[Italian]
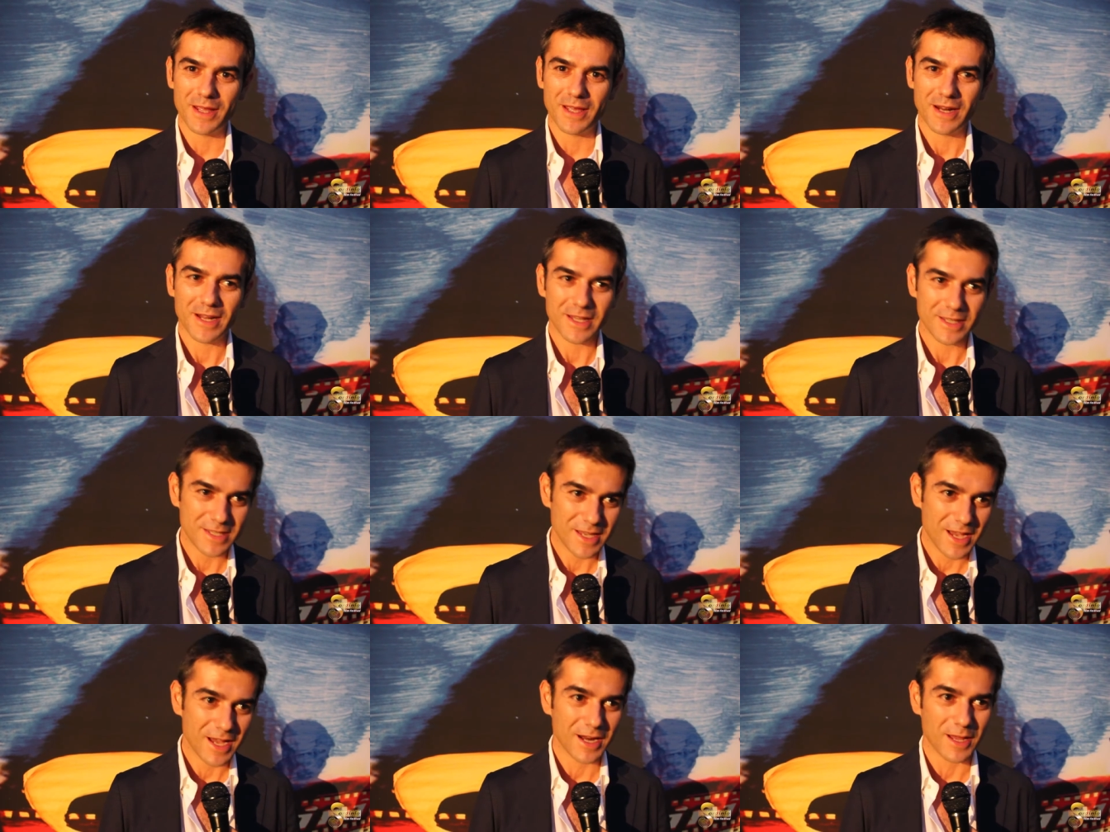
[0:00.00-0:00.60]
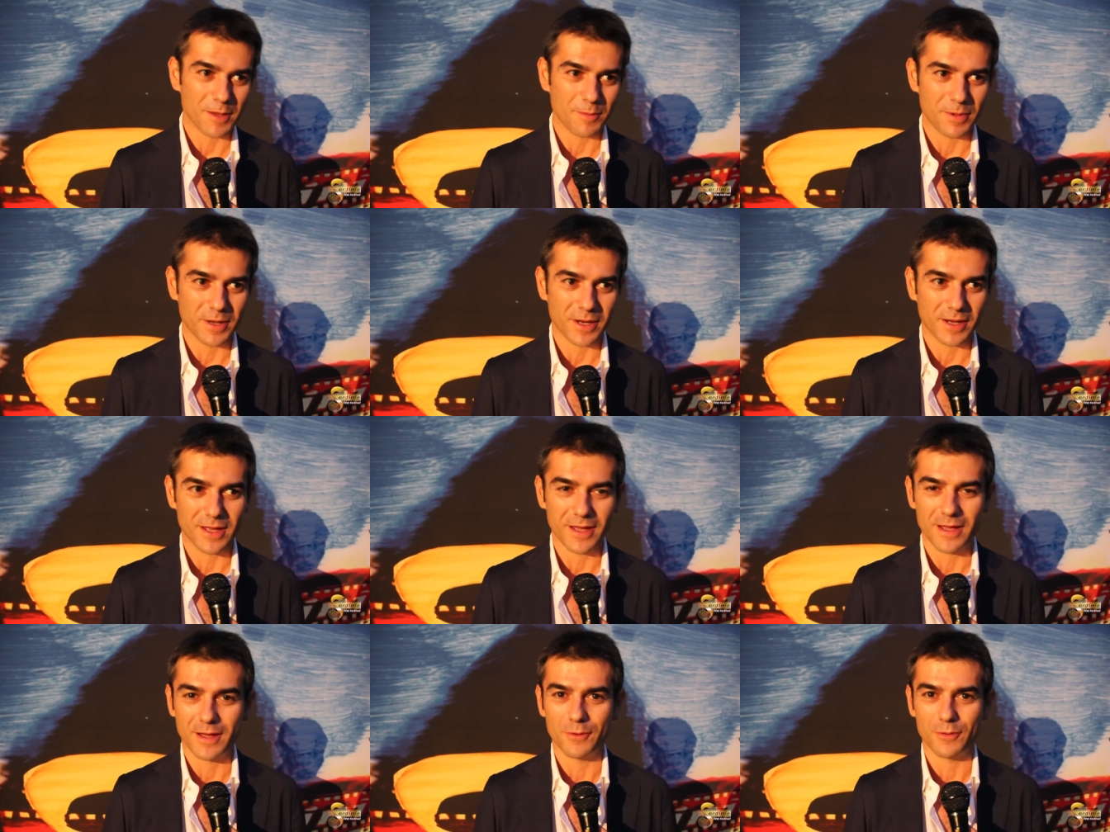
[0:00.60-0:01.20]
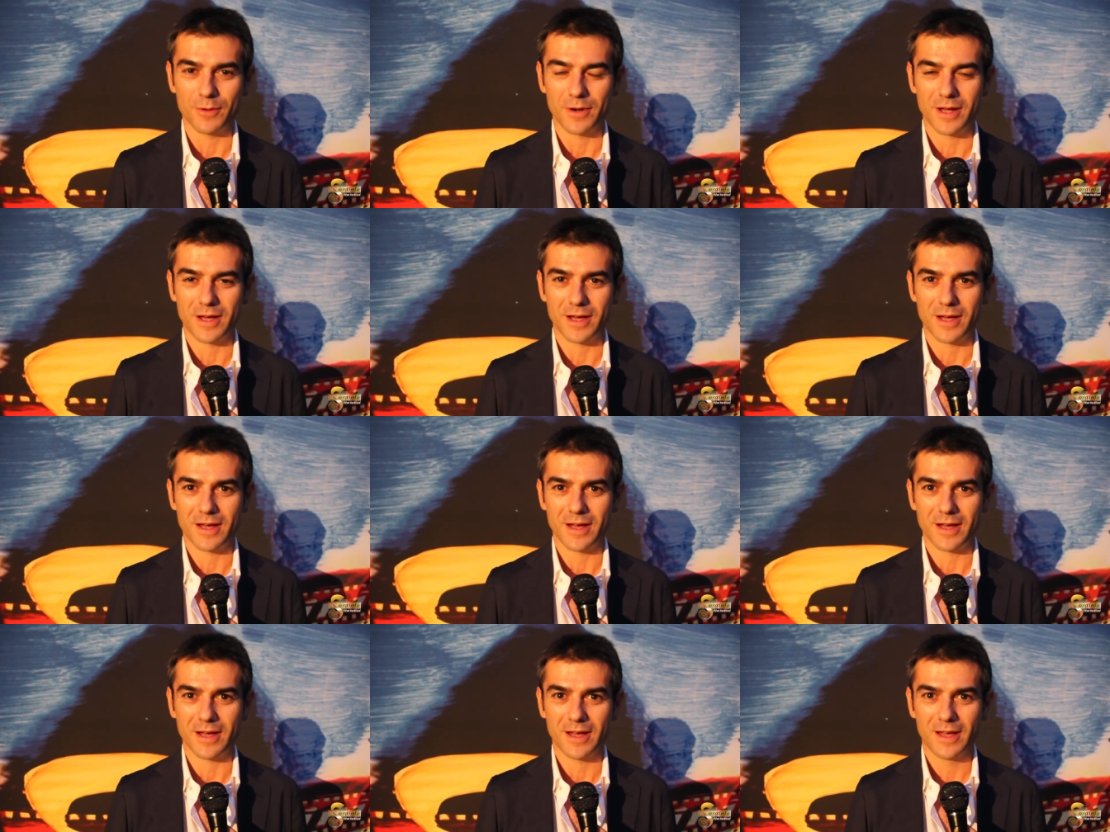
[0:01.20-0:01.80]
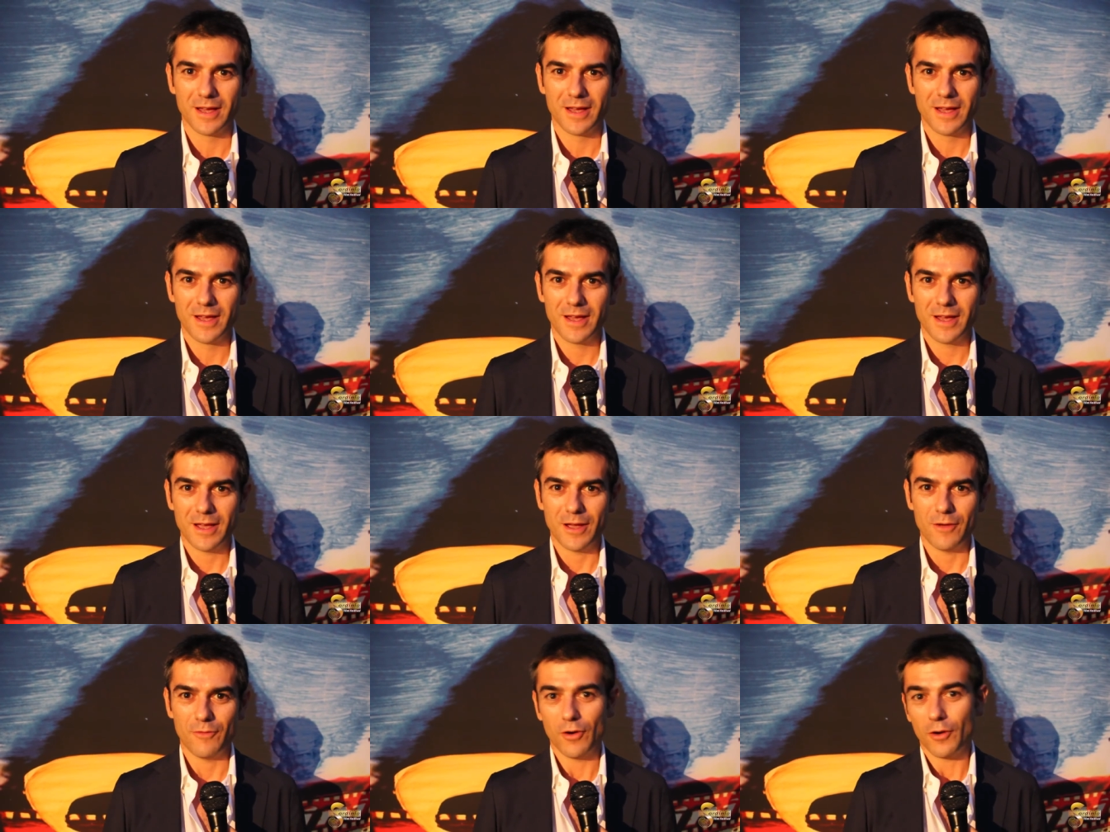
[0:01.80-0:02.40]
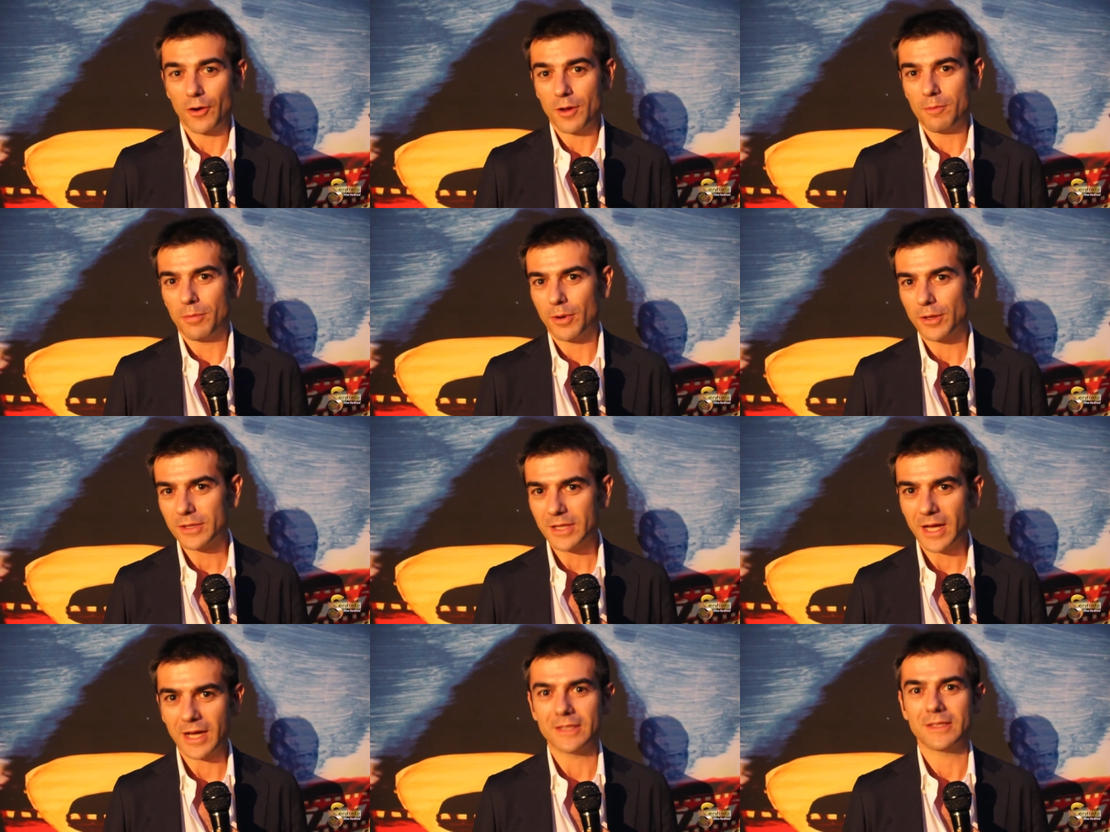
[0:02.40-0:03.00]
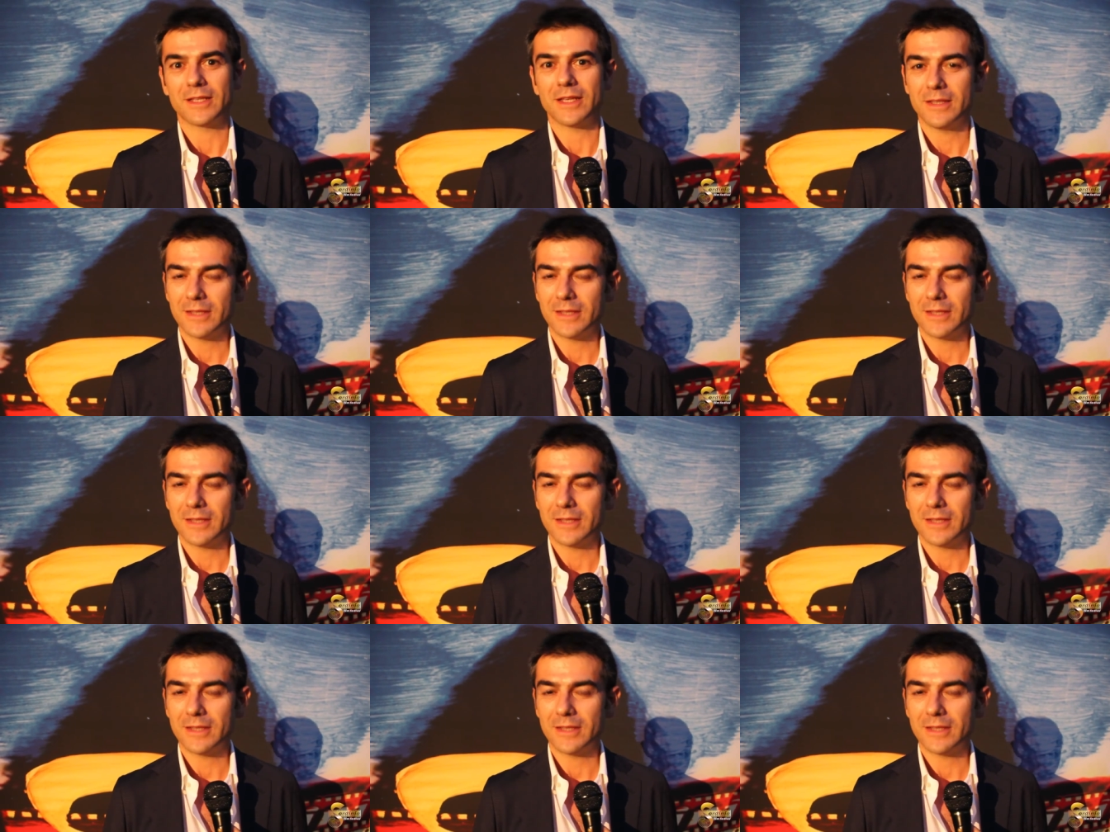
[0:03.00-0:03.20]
ringraziare perché è un, un valore importante,